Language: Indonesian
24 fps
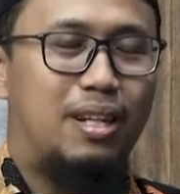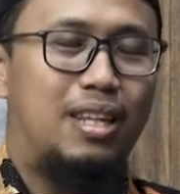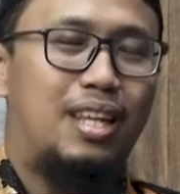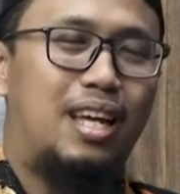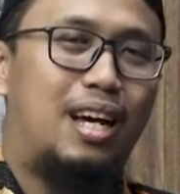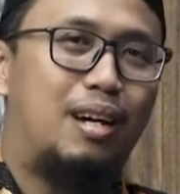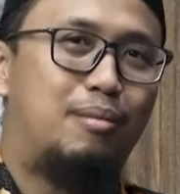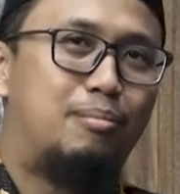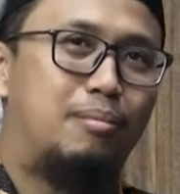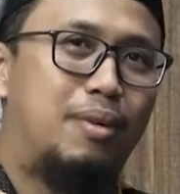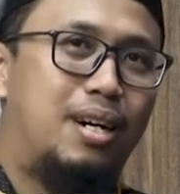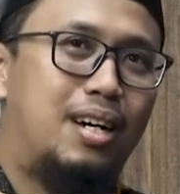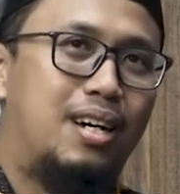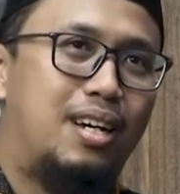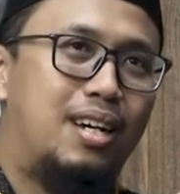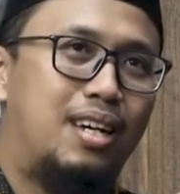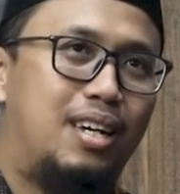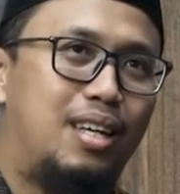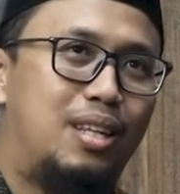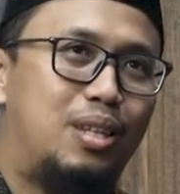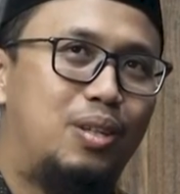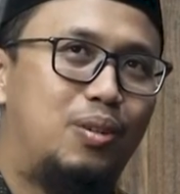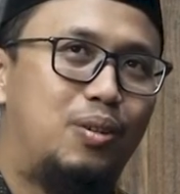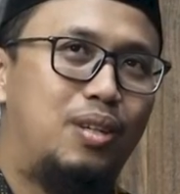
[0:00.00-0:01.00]
pertama
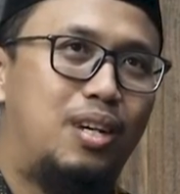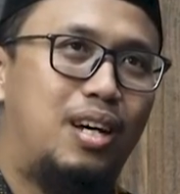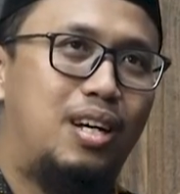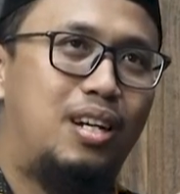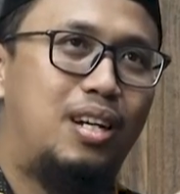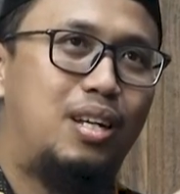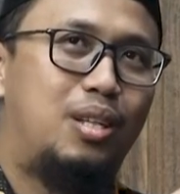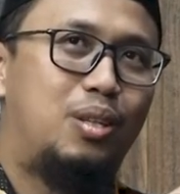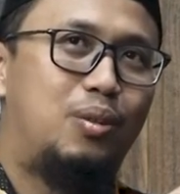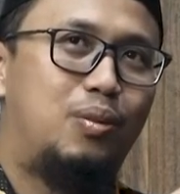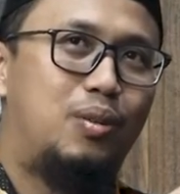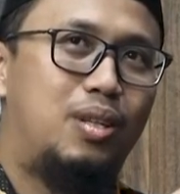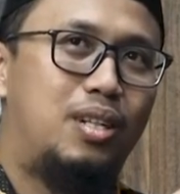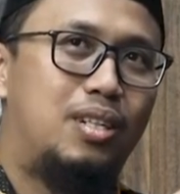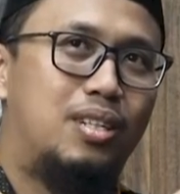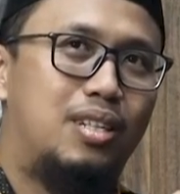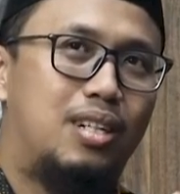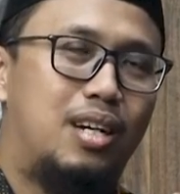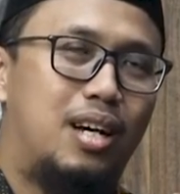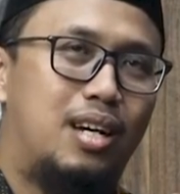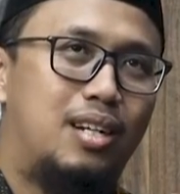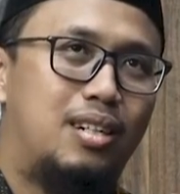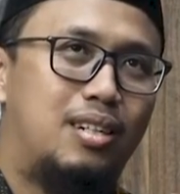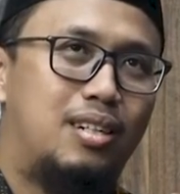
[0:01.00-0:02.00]
itu yang
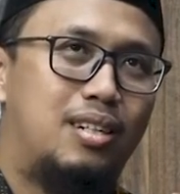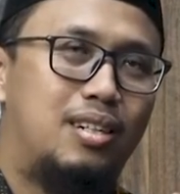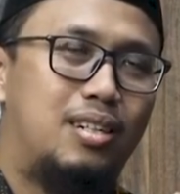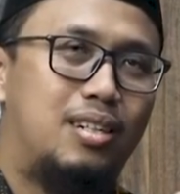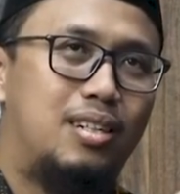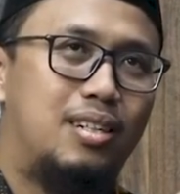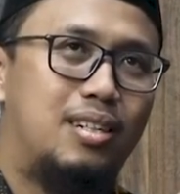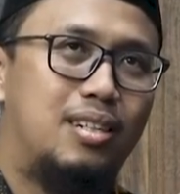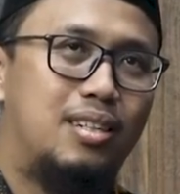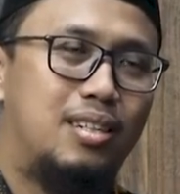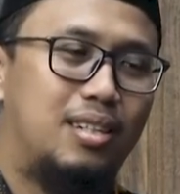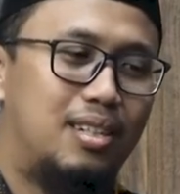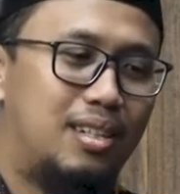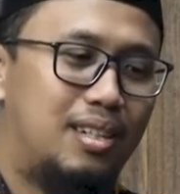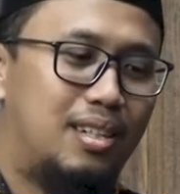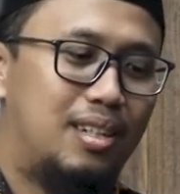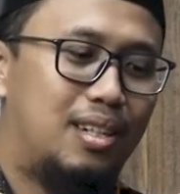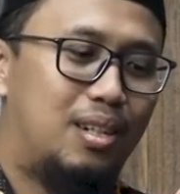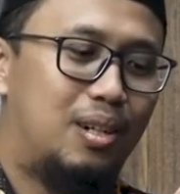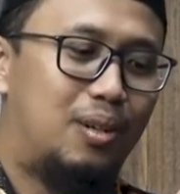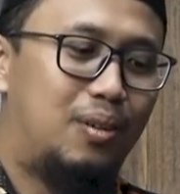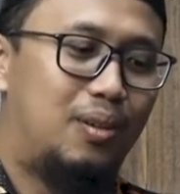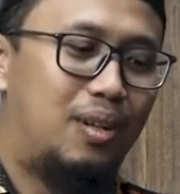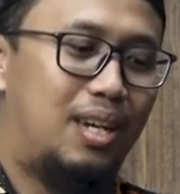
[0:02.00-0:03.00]
dituliskan
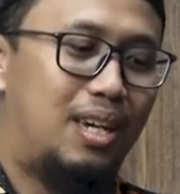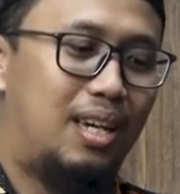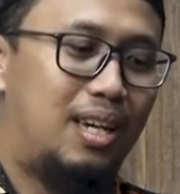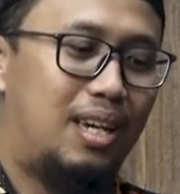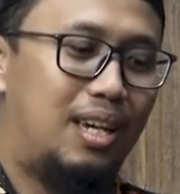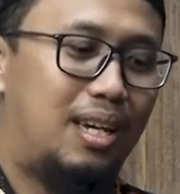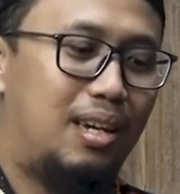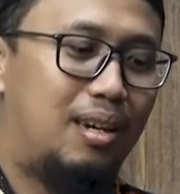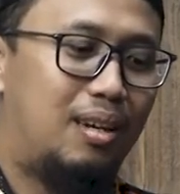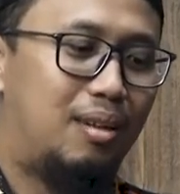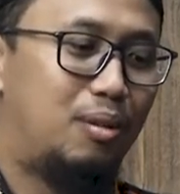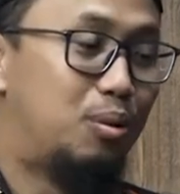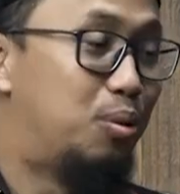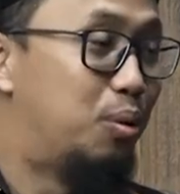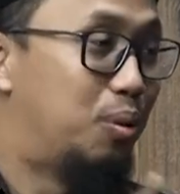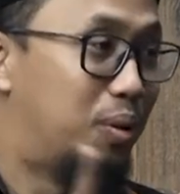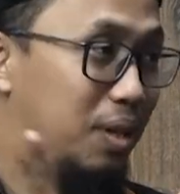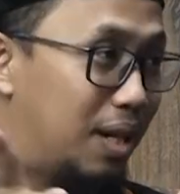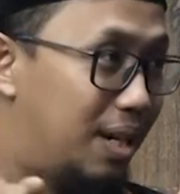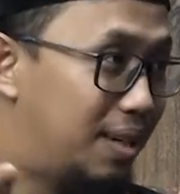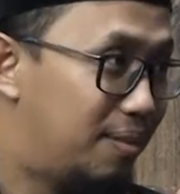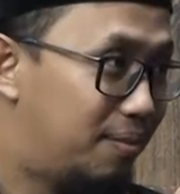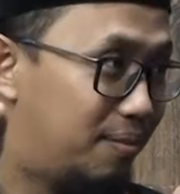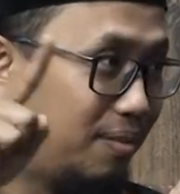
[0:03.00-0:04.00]
oleh
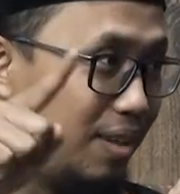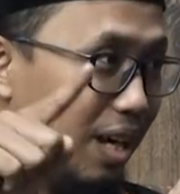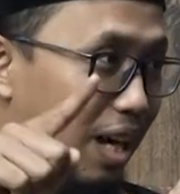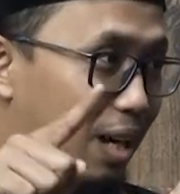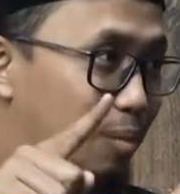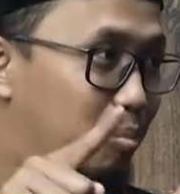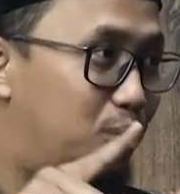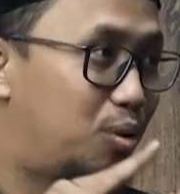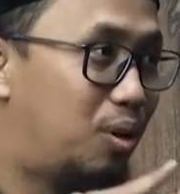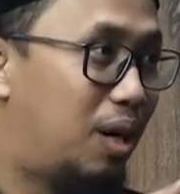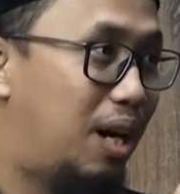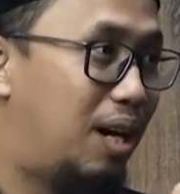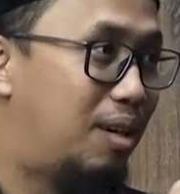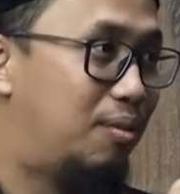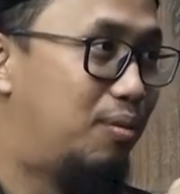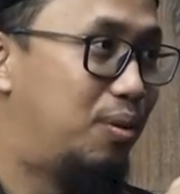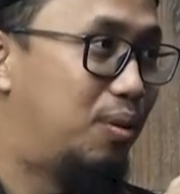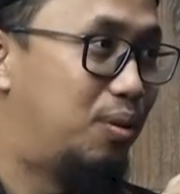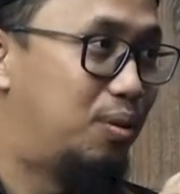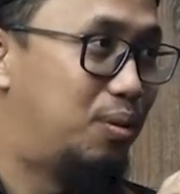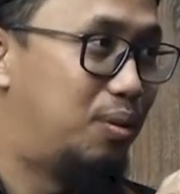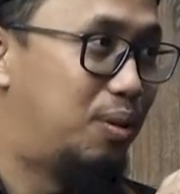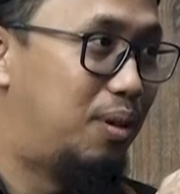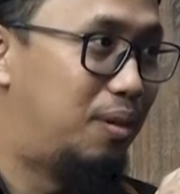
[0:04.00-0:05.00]
gurunya, Al-Burhan
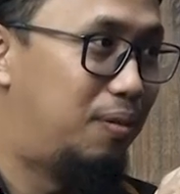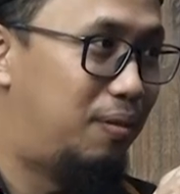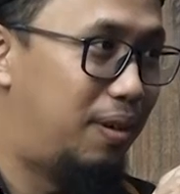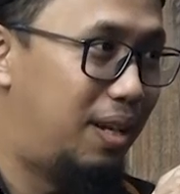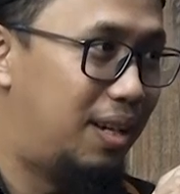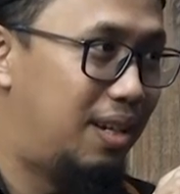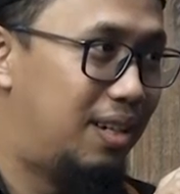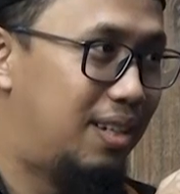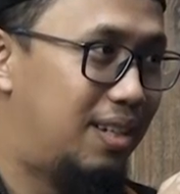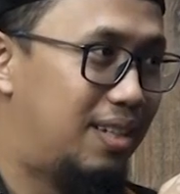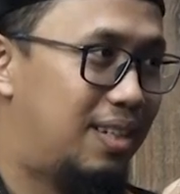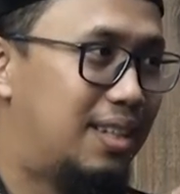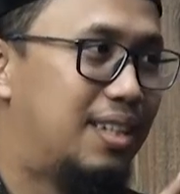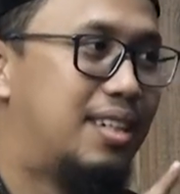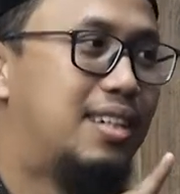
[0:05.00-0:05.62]
fi usulil Fiqh.